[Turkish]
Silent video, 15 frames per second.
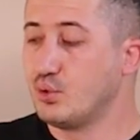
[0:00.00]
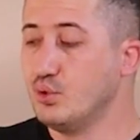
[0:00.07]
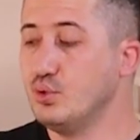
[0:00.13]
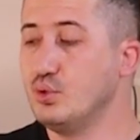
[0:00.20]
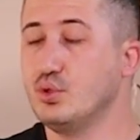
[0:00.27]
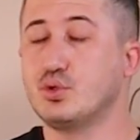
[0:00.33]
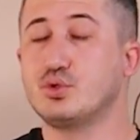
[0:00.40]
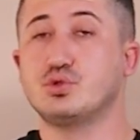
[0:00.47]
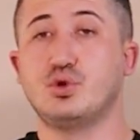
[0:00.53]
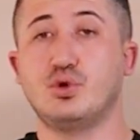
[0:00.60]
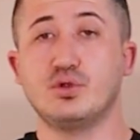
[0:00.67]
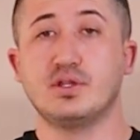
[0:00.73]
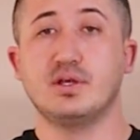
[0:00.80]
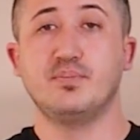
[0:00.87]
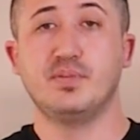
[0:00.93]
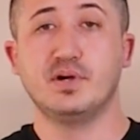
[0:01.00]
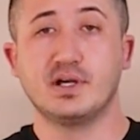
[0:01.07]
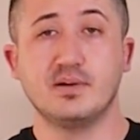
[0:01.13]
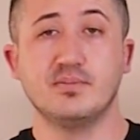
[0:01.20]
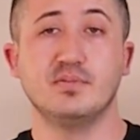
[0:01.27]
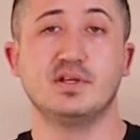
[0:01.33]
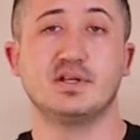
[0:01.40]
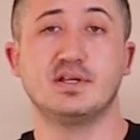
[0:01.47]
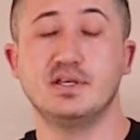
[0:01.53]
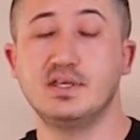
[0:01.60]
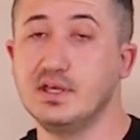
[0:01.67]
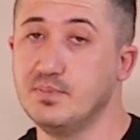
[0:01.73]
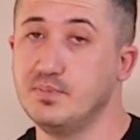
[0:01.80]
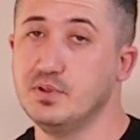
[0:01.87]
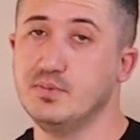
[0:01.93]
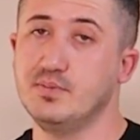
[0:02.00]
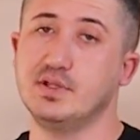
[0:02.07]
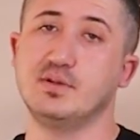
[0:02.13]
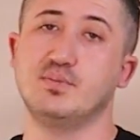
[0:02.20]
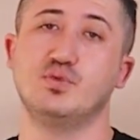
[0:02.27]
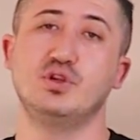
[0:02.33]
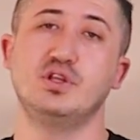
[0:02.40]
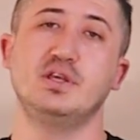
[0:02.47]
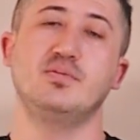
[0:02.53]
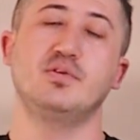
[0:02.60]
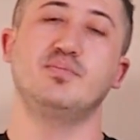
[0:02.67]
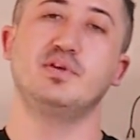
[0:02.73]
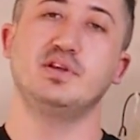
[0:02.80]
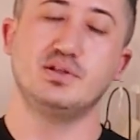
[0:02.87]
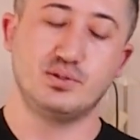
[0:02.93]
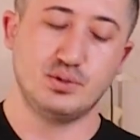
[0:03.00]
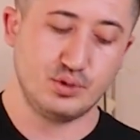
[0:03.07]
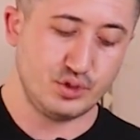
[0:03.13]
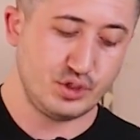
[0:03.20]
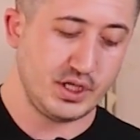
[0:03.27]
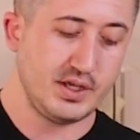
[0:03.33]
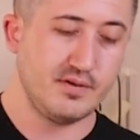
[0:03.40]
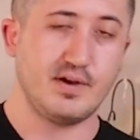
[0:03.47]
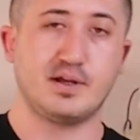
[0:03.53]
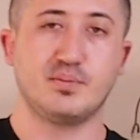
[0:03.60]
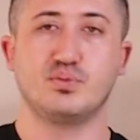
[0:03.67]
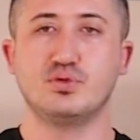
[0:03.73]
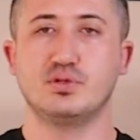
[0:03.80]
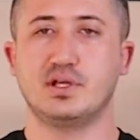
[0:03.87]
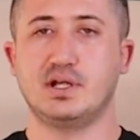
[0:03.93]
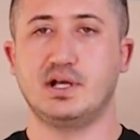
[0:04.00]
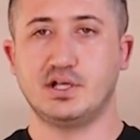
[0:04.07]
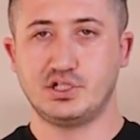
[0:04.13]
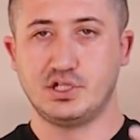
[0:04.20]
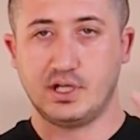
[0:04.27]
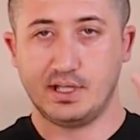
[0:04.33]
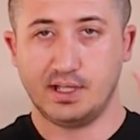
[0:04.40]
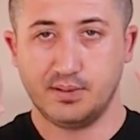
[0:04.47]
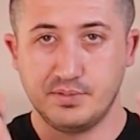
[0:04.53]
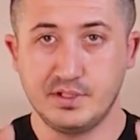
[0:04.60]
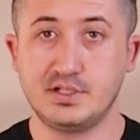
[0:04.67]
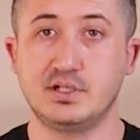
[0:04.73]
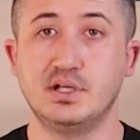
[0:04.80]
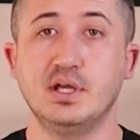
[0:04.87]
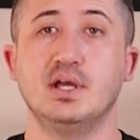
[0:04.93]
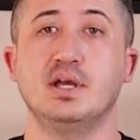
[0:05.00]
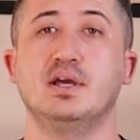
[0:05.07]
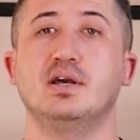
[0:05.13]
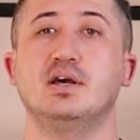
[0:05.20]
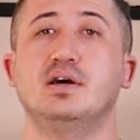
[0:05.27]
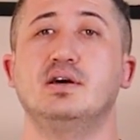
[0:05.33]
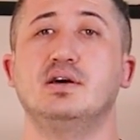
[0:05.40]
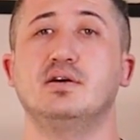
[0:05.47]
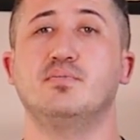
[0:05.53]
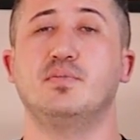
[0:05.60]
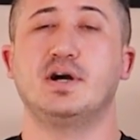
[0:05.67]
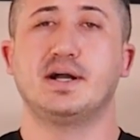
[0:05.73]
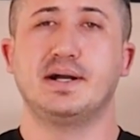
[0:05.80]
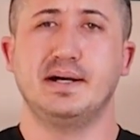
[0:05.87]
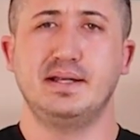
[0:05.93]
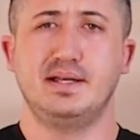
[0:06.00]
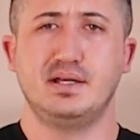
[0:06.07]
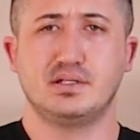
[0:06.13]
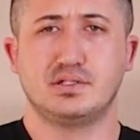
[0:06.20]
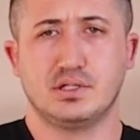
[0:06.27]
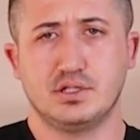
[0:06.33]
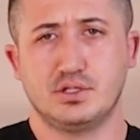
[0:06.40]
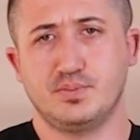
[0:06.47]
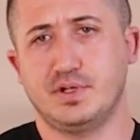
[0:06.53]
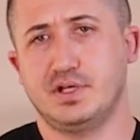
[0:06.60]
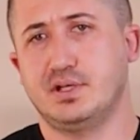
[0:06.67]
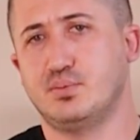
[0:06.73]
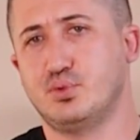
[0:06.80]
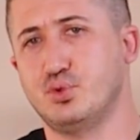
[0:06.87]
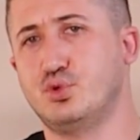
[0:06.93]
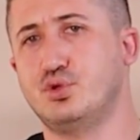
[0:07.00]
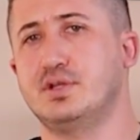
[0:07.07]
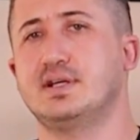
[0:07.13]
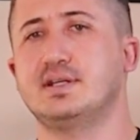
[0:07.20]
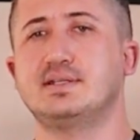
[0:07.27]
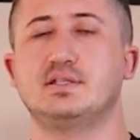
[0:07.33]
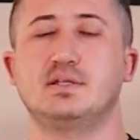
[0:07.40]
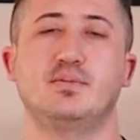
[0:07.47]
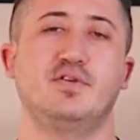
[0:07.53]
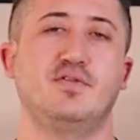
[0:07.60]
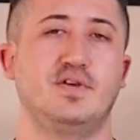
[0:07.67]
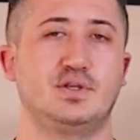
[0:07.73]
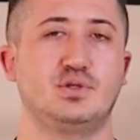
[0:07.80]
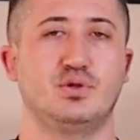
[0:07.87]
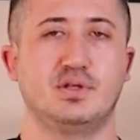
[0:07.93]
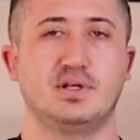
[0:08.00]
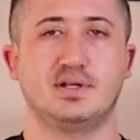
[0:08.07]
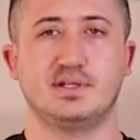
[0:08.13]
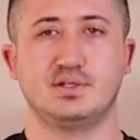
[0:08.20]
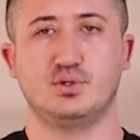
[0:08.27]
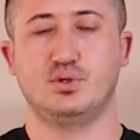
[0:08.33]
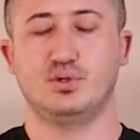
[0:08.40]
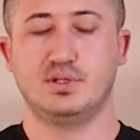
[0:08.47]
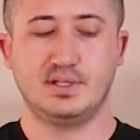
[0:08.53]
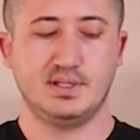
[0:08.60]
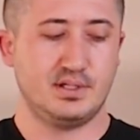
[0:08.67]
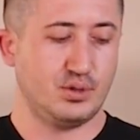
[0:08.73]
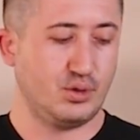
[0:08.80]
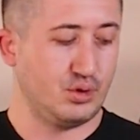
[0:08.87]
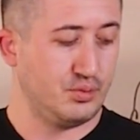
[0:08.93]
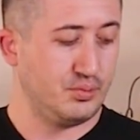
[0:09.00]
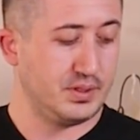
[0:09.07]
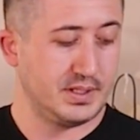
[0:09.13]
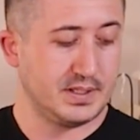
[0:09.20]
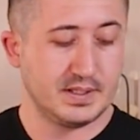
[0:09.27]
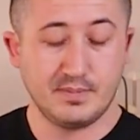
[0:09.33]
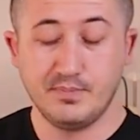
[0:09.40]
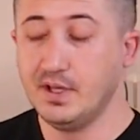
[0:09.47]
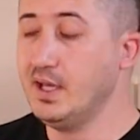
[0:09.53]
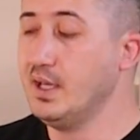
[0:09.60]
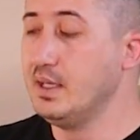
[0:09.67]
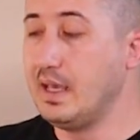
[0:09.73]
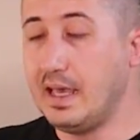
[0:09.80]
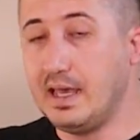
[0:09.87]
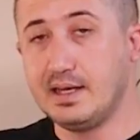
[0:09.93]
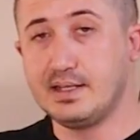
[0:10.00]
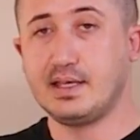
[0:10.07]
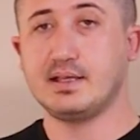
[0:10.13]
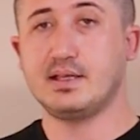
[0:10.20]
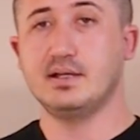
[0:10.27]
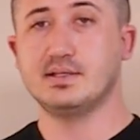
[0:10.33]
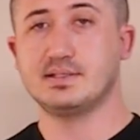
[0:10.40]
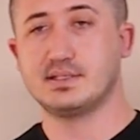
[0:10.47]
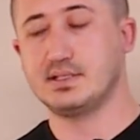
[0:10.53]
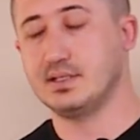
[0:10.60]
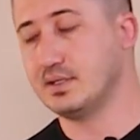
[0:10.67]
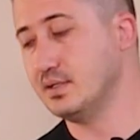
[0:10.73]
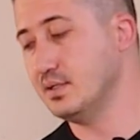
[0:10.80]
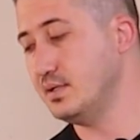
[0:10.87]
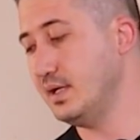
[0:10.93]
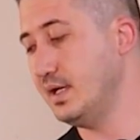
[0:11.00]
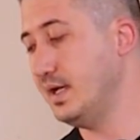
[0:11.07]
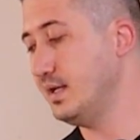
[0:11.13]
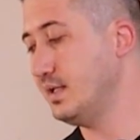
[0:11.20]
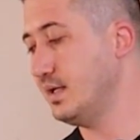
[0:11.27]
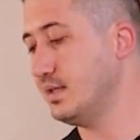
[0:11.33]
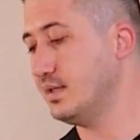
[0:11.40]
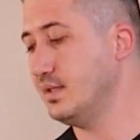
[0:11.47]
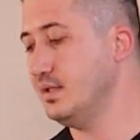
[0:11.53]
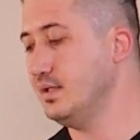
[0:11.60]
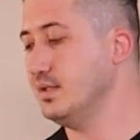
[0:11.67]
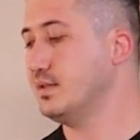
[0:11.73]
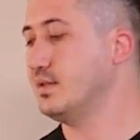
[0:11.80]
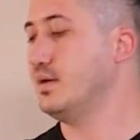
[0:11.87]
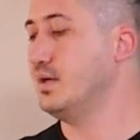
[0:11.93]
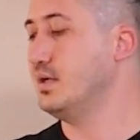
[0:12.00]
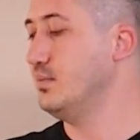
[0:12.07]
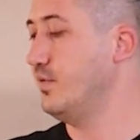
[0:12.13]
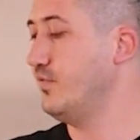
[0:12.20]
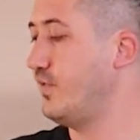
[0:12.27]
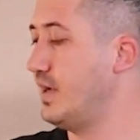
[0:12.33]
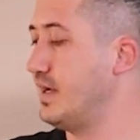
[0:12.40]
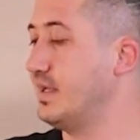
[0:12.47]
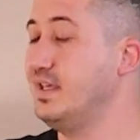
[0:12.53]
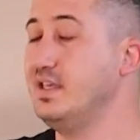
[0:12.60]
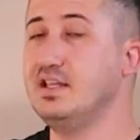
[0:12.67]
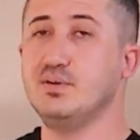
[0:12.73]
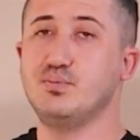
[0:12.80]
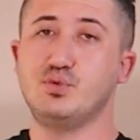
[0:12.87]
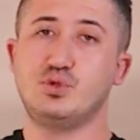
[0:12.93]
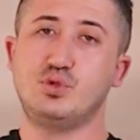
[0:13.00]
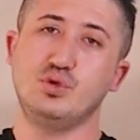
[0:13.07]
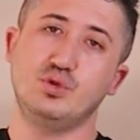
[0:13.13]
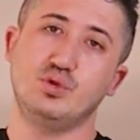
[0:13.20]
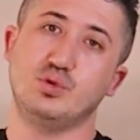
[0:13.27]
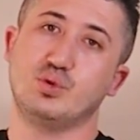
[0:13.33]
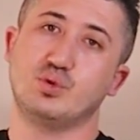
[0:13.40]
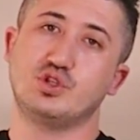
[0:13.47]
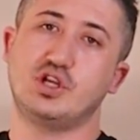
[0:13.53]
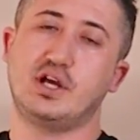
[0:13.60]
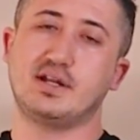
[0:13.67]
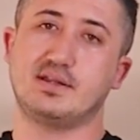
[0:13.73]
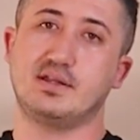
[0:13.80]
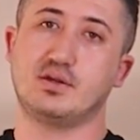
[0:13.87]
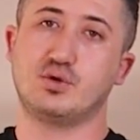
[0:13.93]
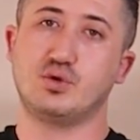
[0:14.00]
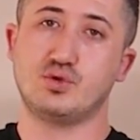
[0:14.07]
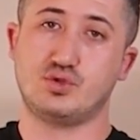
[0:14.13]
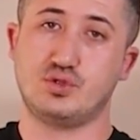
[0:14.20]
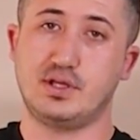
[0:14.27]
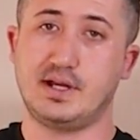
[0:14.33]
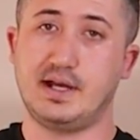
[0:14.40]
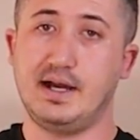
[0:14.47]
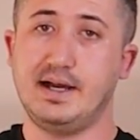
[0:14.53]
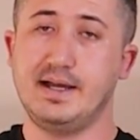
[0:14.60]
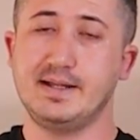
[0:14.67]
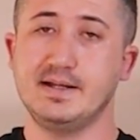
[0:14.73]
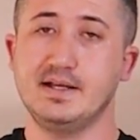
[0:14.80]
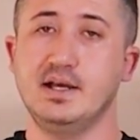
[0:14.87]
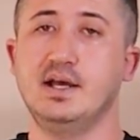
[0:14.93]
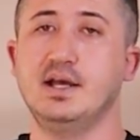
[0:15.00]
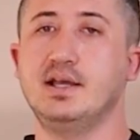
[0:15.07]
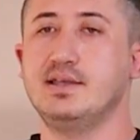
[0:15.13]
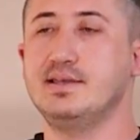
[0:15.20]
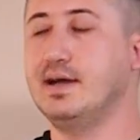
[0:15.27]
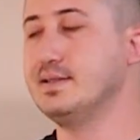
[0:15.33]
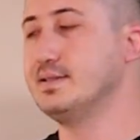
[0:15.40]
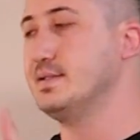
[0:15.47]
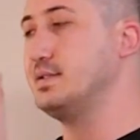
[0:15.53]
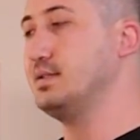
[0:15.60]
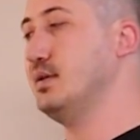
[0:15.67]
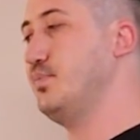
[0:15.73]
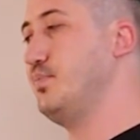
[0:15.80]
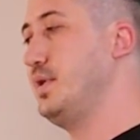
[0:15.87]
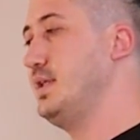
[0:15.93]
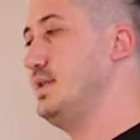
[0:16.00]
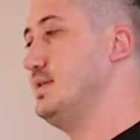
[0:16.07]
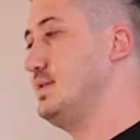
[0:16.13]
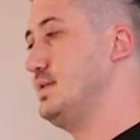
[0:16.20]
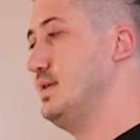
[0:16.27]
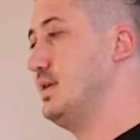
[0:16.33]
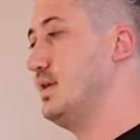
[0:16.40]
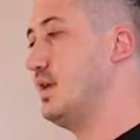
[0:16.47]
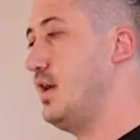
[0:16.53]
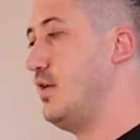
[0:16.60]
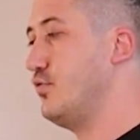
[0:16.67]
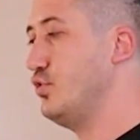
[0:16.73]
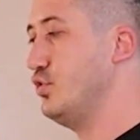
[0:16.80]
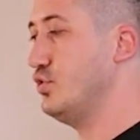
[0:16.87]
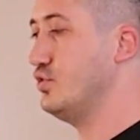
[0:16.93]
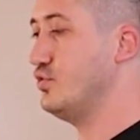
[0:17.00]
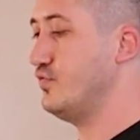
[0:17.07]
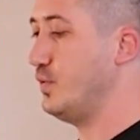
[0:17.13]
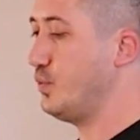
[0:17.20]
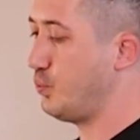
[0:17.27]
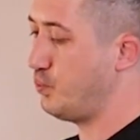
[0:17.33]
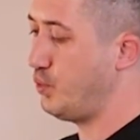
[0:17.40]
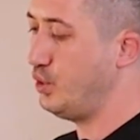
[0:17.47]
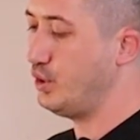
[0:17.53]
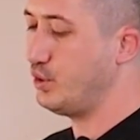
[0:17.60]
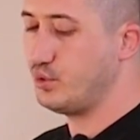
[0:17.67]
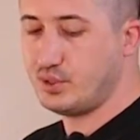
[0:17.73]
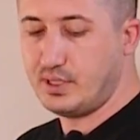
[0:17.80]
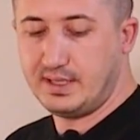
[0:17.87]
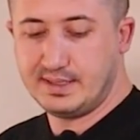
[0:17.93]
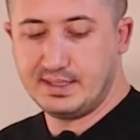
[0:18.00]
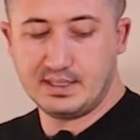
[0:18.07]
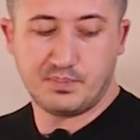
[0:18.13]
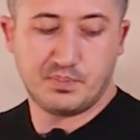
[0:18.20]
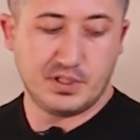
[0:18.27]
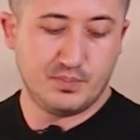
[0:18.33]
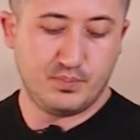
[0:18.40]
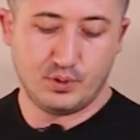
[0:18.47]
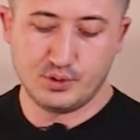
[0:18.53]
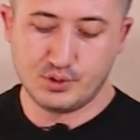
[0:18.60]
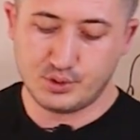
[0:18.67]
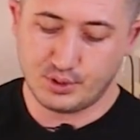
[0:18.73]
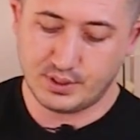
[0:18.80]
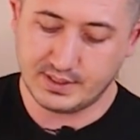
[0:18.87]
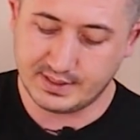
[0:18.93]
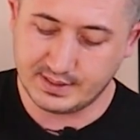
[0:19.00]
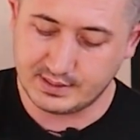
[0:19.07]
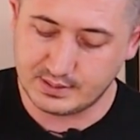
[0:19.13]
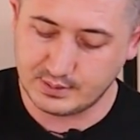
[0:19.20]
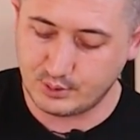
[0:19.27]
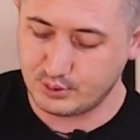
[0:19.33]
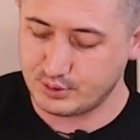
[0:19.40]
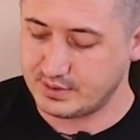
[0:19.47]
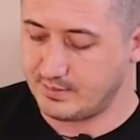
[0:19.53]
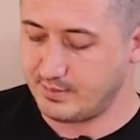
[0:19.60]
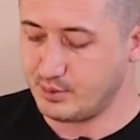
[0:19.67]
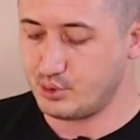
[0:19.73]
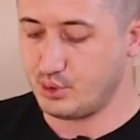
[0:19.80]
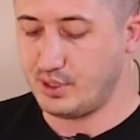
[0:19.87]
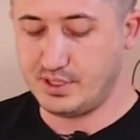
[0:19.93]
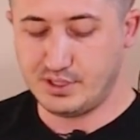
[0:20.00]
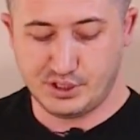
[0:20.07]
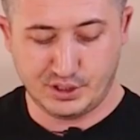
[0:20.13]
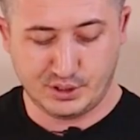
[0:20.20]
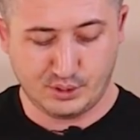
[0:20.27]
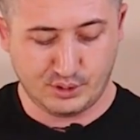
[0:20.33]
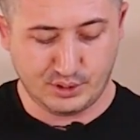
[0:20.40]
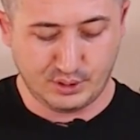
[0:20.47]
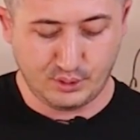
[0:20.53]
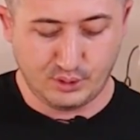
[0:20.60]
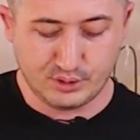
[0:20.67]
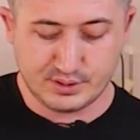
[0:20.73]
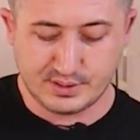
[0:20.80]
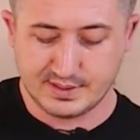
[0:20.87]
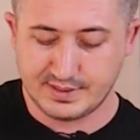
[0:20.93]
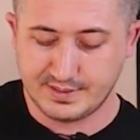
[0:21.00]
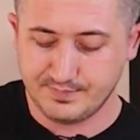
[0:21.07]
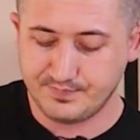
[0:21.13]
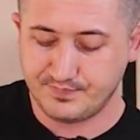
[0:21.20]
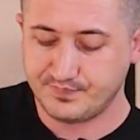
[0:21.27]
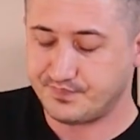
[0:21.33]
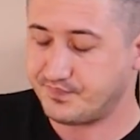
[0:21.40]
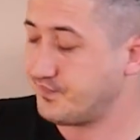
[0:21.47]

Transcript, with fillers: Günlük sonda bakımları yapılmalı. Bunun gibi bir sürü şey var. Bunları aşağıya bir ee, makaleyle, çalışmayla bu üriner sistem enfeksiyonları nasıl önlenir onu bırakırım. Erkekte nasıl takılır? Erkekte takılma farkı yine bütün şartlar, koşullar aynı. Yalnızca penisi kavruyoruz ve böyle güzel dik bir pozisyona getiriyoruz. Hemen şu enjektörü de göstereyim.